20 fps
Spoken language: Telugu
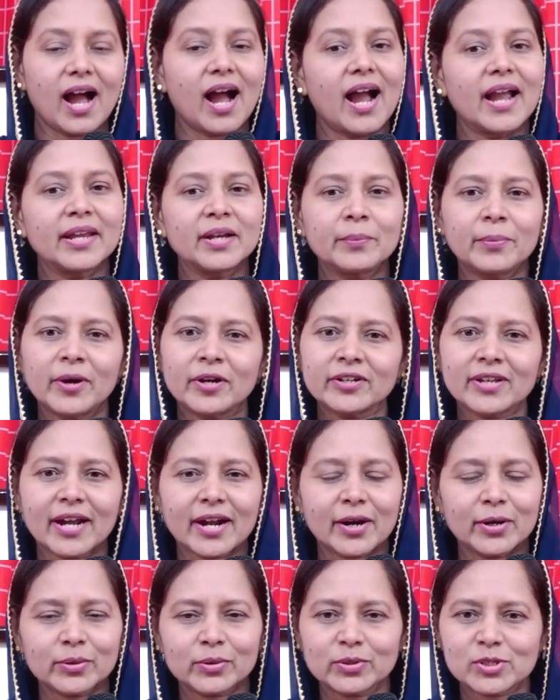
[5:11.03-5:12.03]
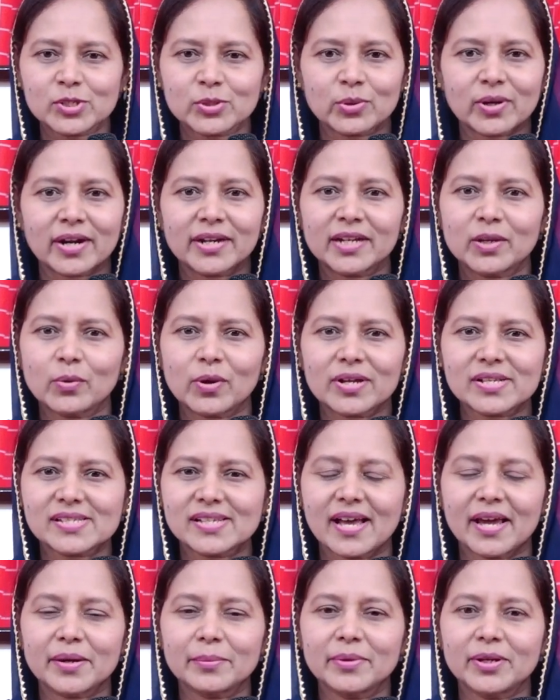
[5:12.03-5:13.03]
ఆయన పరుగు ఎక్కడికో చూడండి
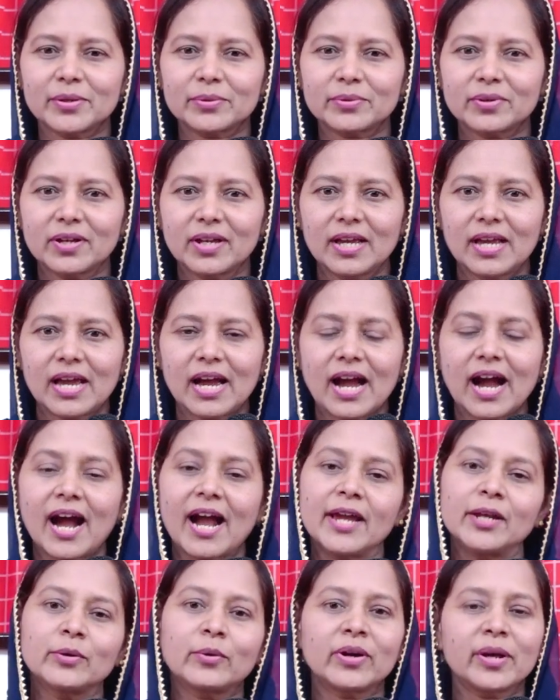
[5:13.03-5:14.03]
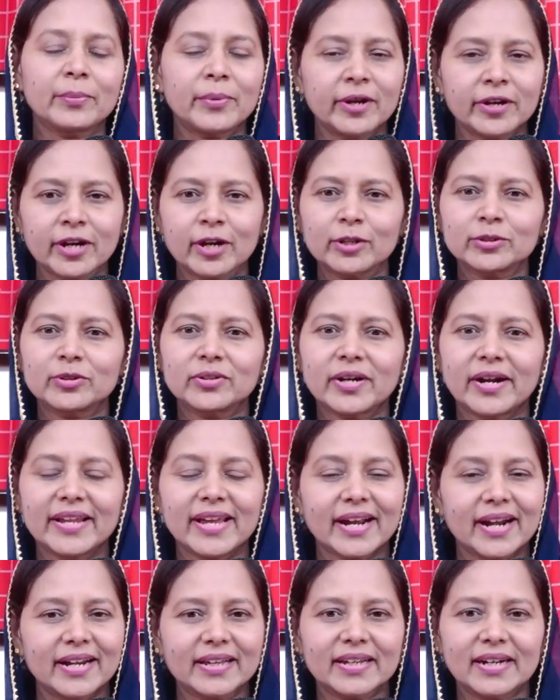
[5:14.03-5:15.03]
ఒకసారి మీరు ఆయన కూడా పరుగెడుతున్నాడు
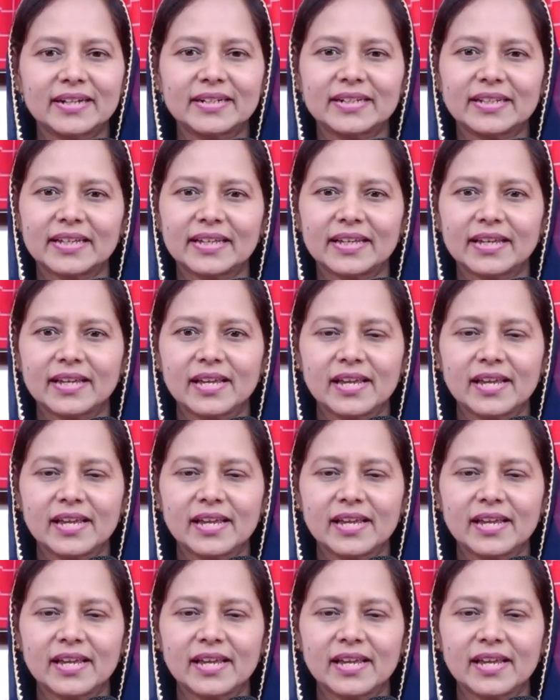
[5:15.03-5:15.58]
ఎక్కడికంటే